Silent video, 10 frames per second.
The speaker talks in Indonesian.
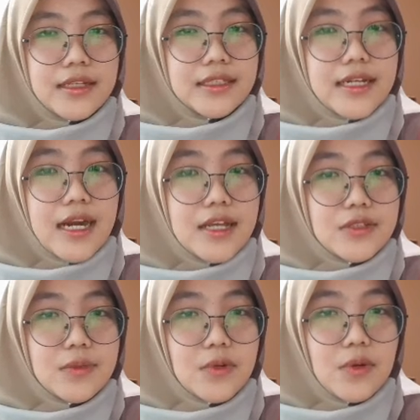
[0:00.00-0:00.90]
tidak
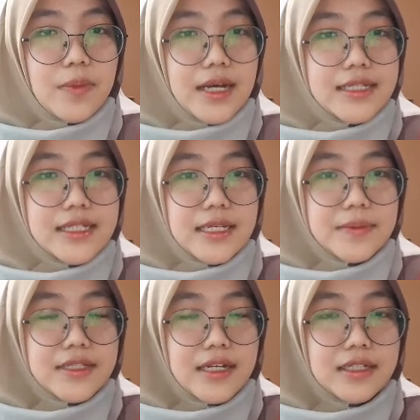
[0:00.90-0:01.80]
langsung mengubah
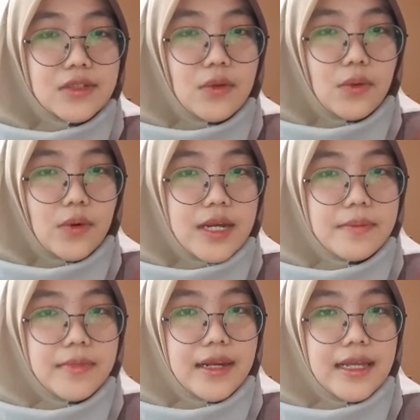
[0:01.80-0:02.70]
sikap secara
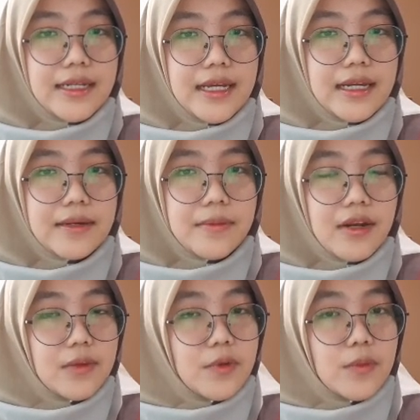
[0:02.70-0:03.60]
keseluruhan melainkan
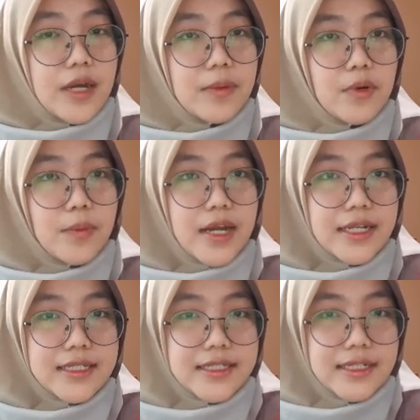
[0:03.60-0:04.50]
melalui perubahan-perubahan
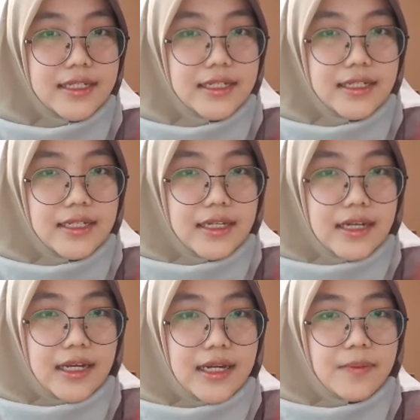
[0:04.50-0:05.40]
kecil.
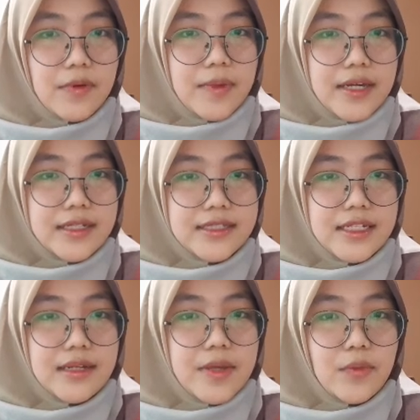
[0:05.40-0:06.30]
Karena perubahan
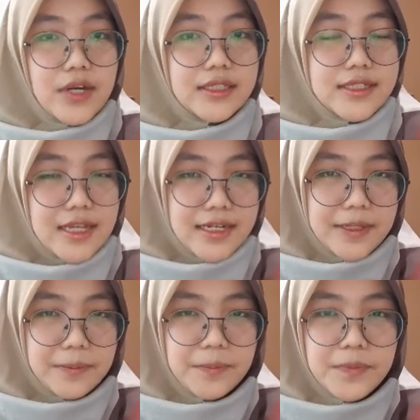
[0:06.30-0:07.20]
kecil lebih mudah
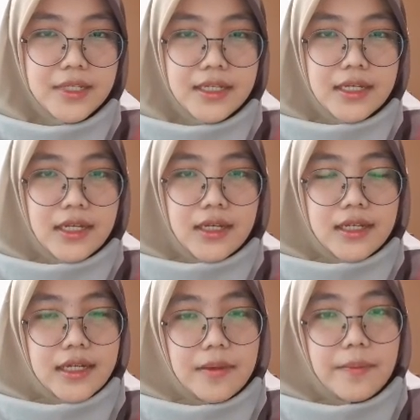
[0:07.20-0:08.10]
terjadi.
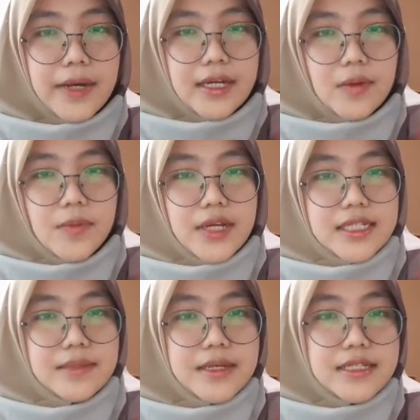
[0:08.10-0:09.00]
Keempat,
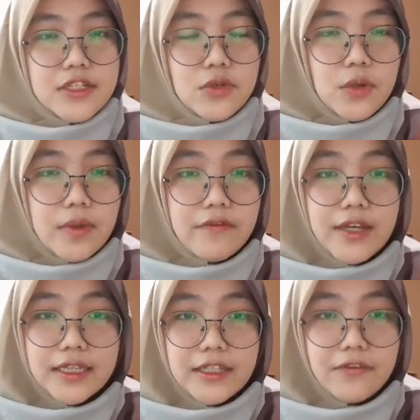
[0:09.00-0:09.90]
komunikasi massa cukup
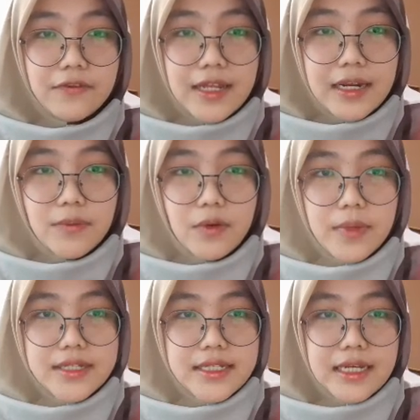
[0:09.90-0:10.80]
efektif dalam
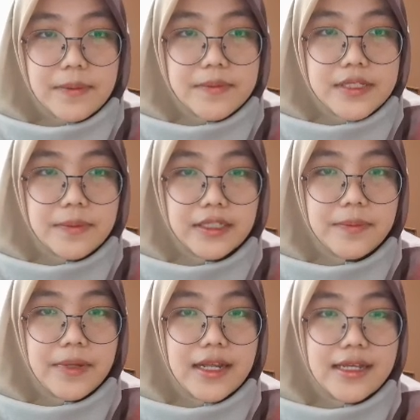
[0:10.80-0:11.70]
mengubah sikap,
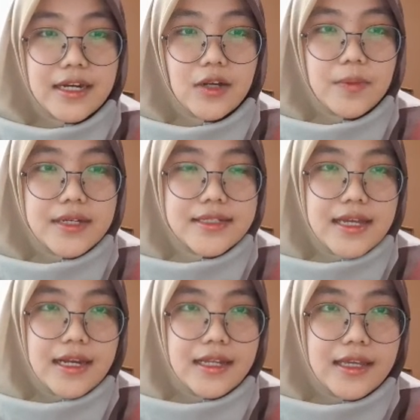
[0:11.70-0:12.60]
seperti pada iklan
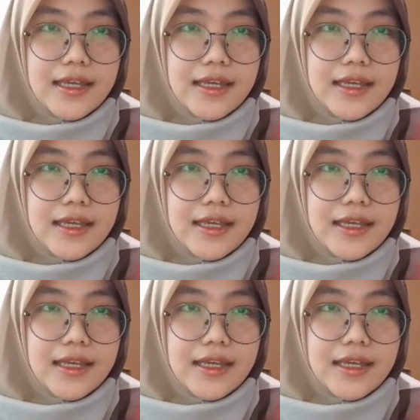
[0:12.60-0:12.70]
komersial.